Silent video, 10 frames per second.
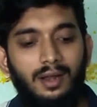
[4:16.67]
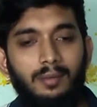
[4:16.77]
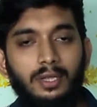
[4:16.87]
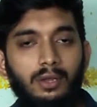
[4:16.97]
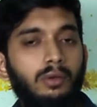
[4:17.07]

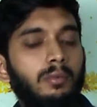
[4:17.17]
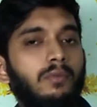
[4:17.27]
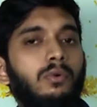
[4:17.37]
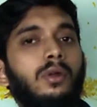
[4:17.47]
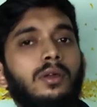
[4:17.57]
நம்ம இன்னுமே
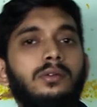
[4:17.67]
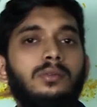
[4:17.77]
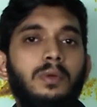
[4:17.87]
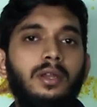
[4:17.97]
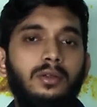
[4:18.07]
ஃபோனை
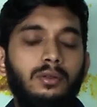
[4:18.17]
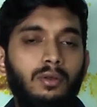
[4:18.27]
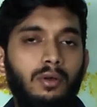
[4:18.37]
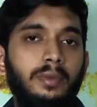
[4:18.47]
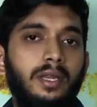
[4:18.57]
யூஸ் பண்ணிகிட்டு
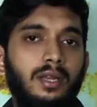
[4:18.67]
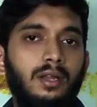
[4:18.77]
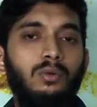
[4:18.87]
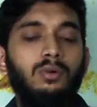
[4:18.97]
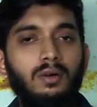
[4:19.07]
இருந்தோம் அப்படின்னா
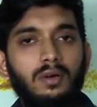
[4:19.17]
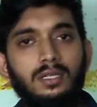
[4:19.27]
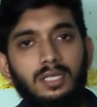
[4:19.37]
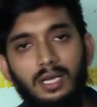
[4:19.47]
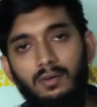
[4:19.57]
டூ ஹவர்
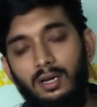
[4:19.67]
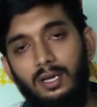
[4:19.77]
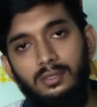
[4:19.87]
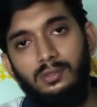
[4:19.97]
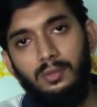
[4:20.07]
த்ரீ
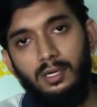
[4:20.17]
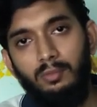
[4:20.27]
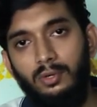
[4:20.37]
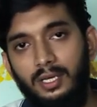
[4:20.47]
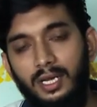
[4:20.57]
ஹவர்லாம் யூஸ்
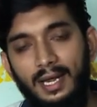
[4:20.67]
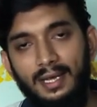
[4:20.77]
பண்ணும்போது